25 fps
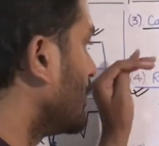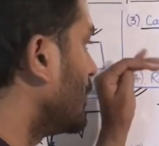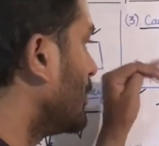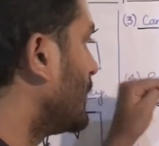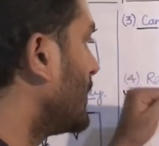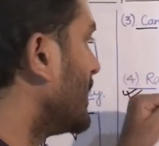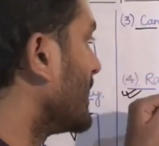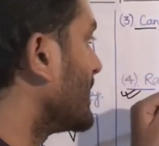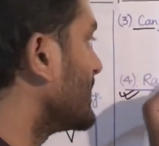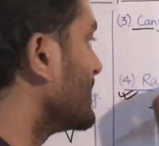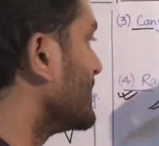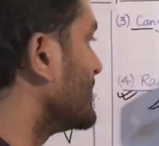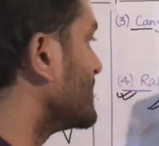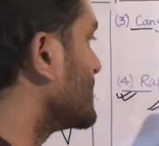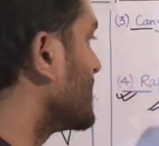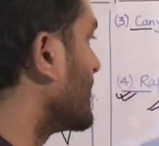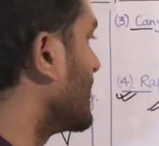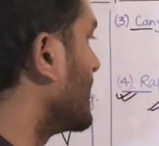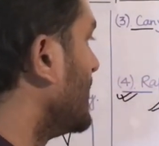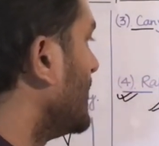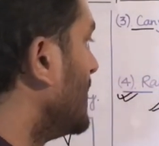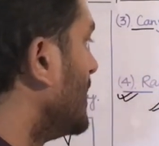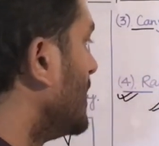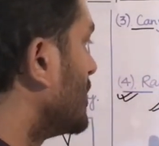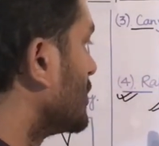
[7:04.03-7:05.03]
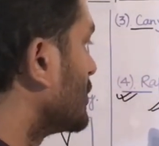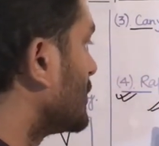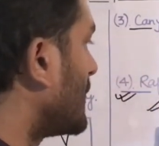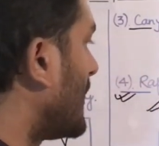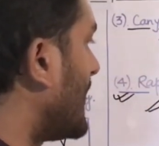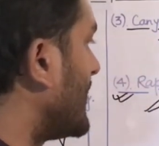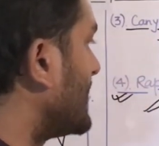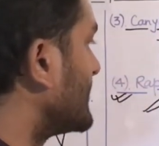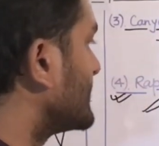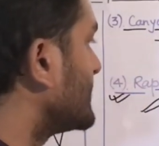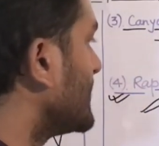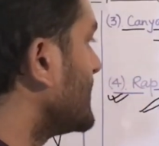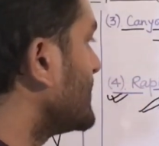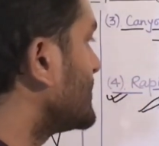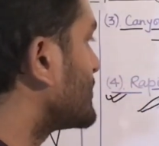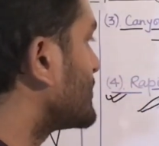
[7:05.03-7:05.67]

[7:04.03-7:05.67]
ऊपर नीचे तो ऐसा